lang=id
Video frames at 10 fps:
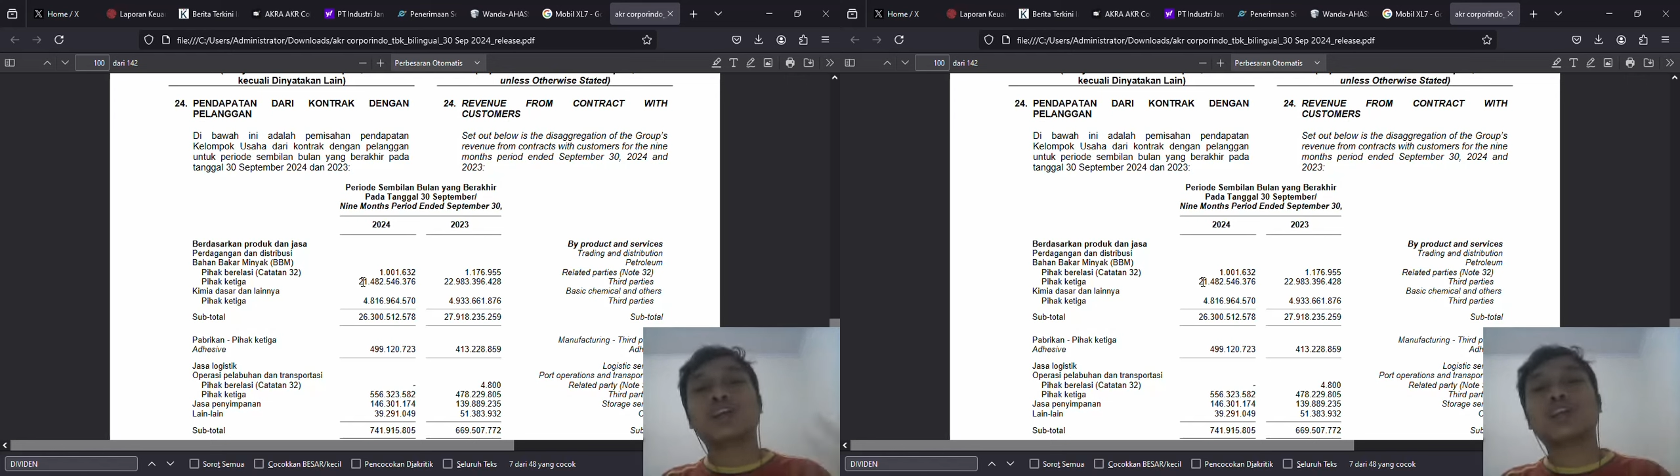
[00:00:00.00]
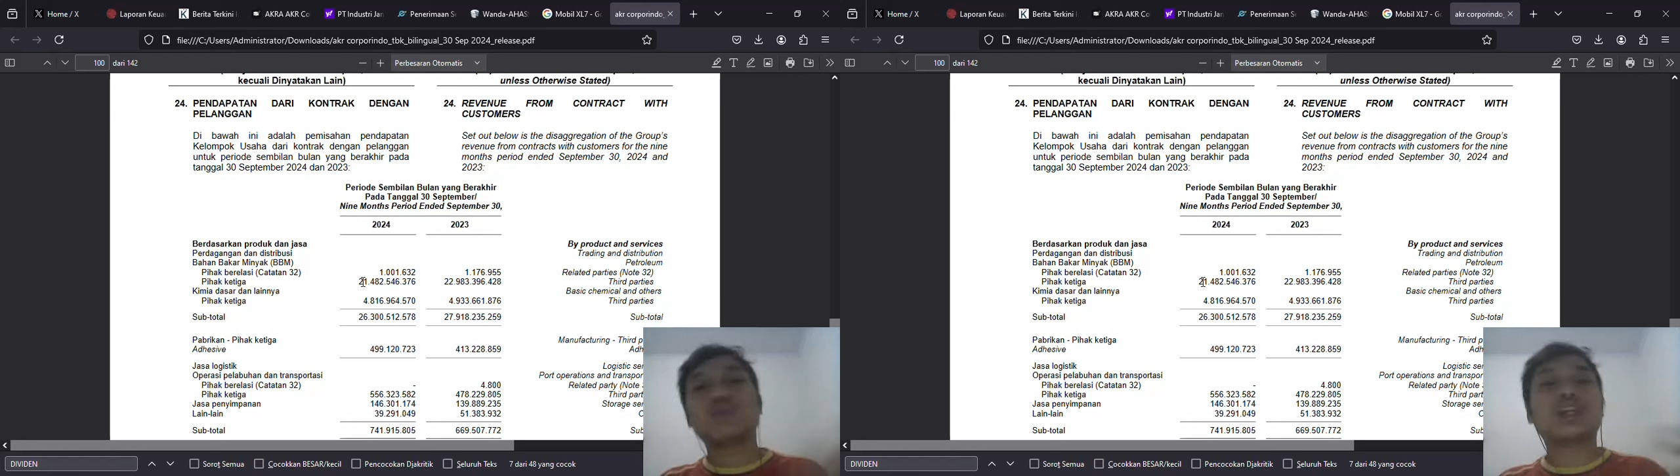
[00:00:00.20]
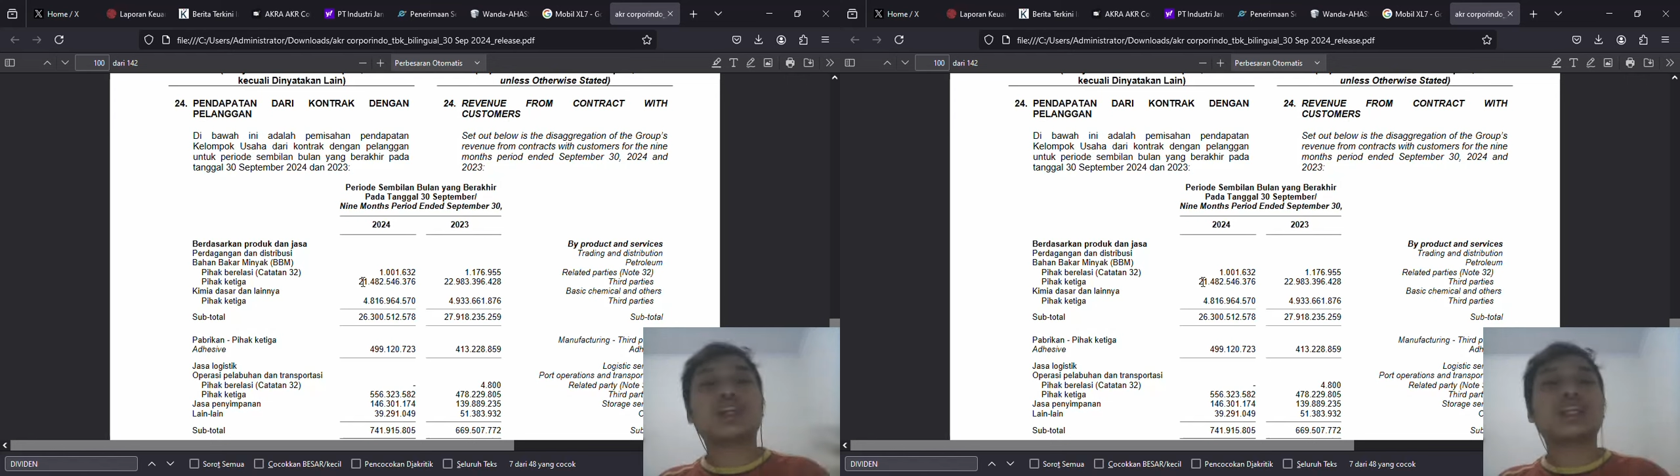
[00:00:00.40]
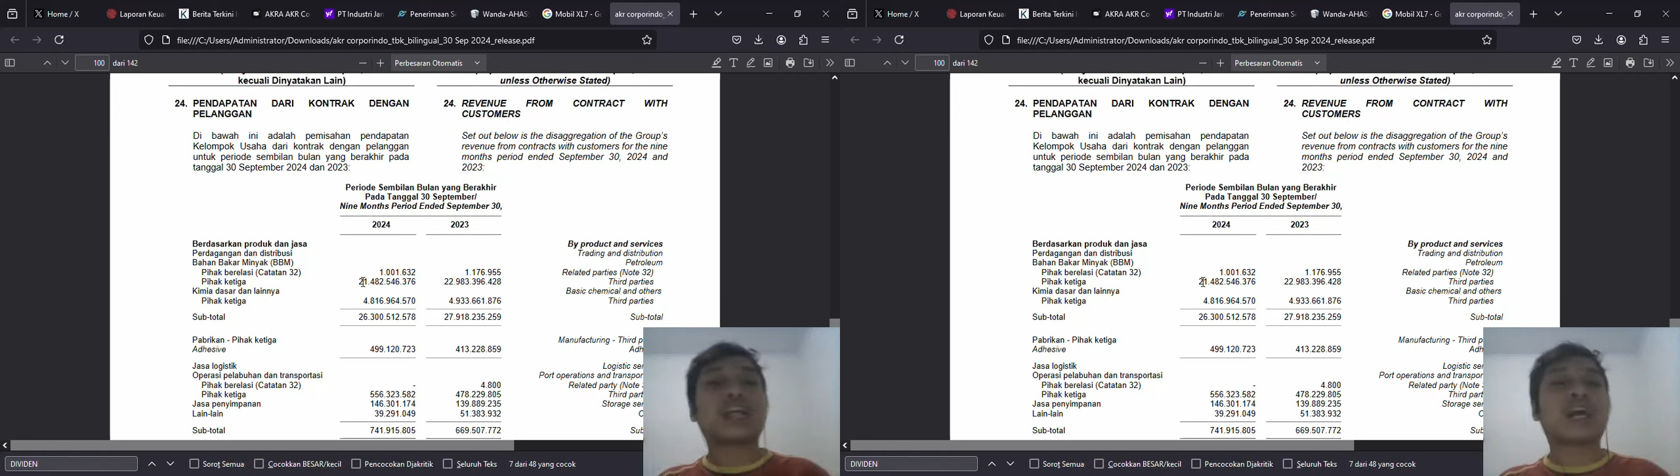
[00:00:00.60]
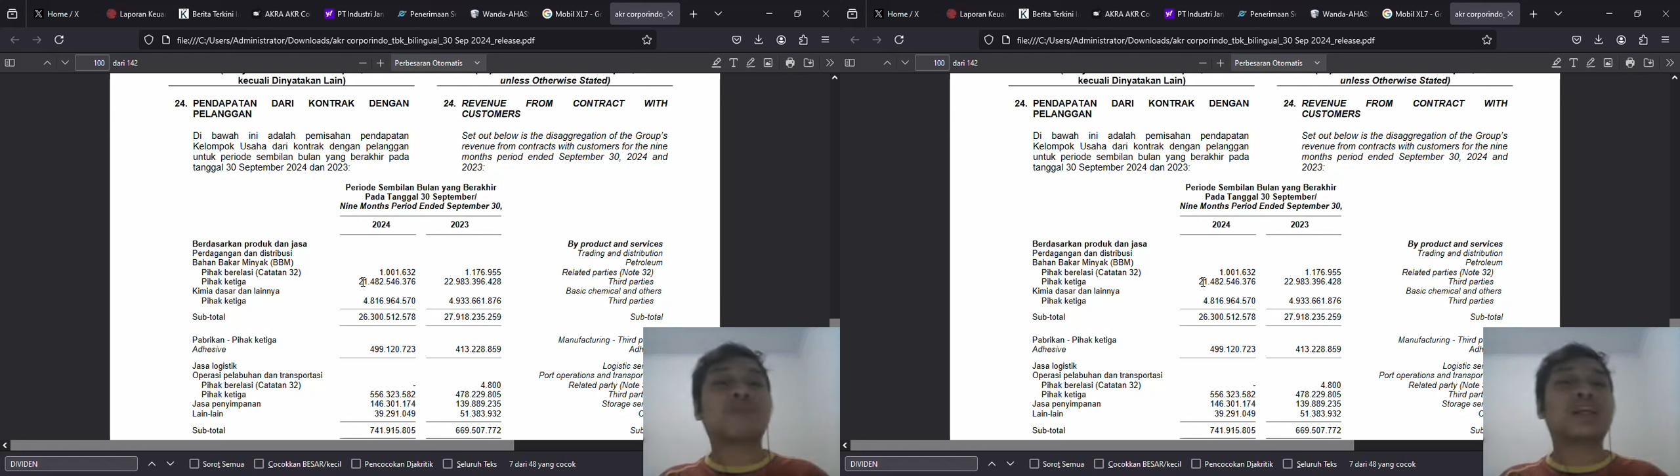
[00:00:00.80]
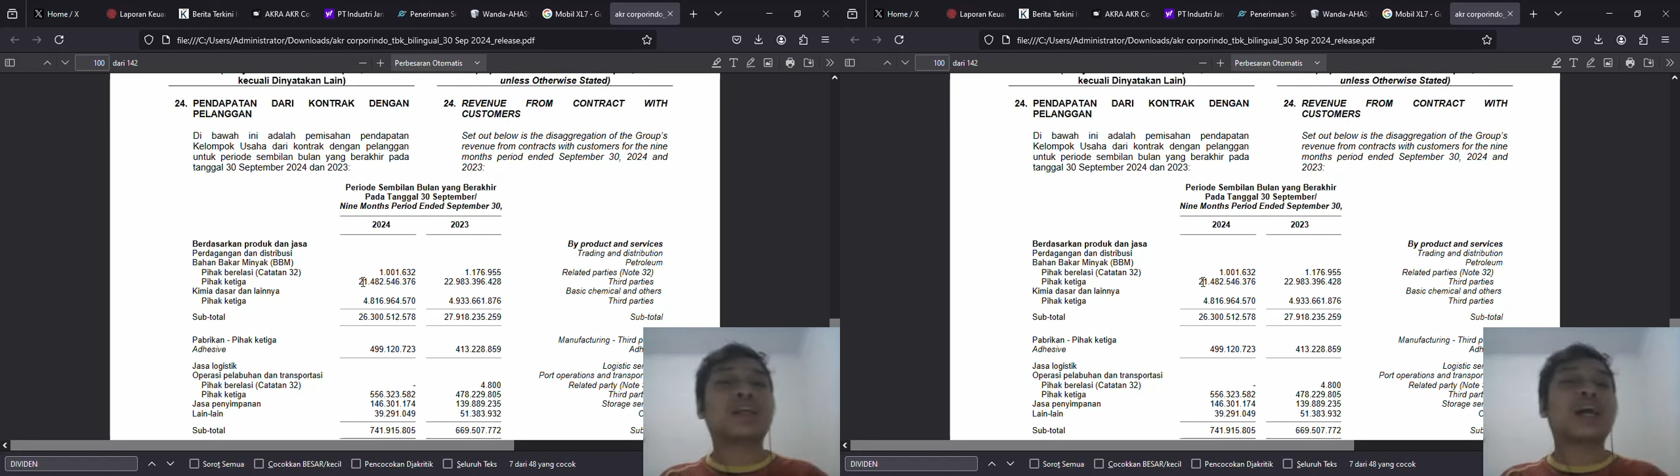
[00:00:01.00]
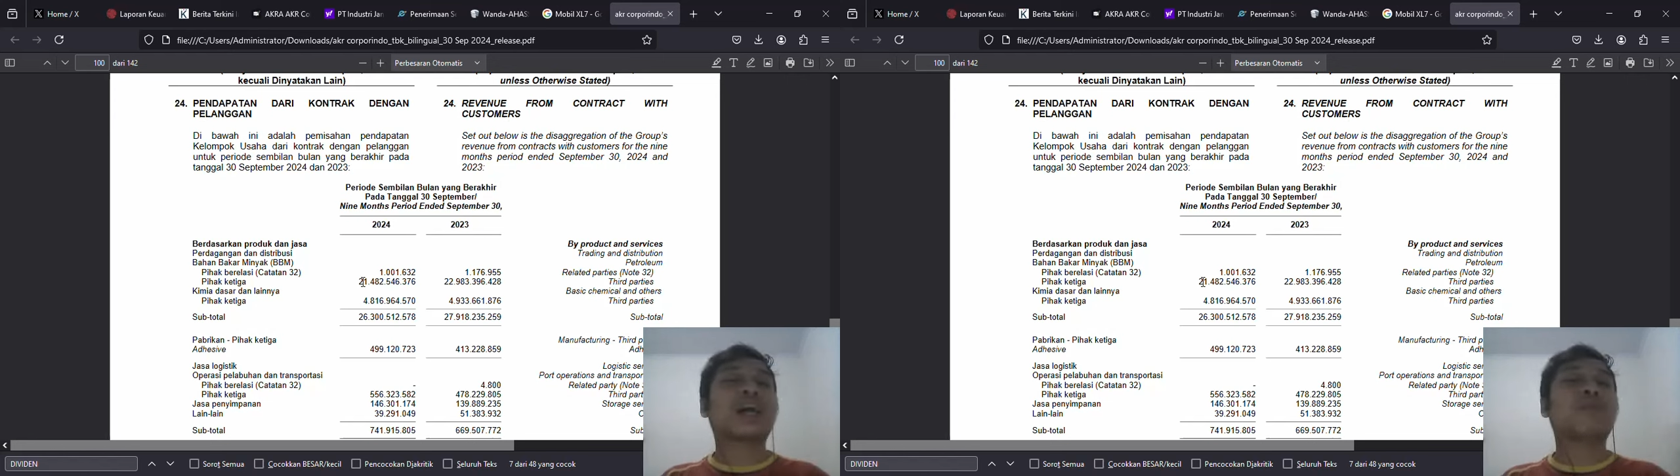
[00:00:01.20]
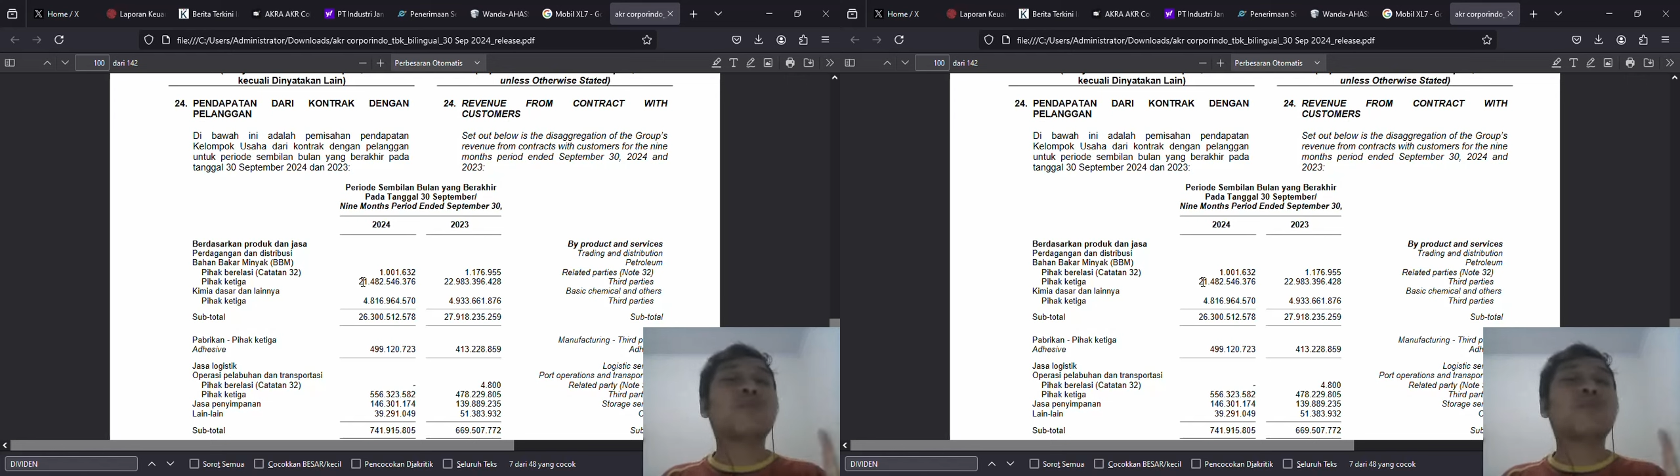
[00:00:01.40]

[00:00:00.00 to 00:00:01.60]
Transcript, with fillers: jelek nih udah kita jangan beli di akra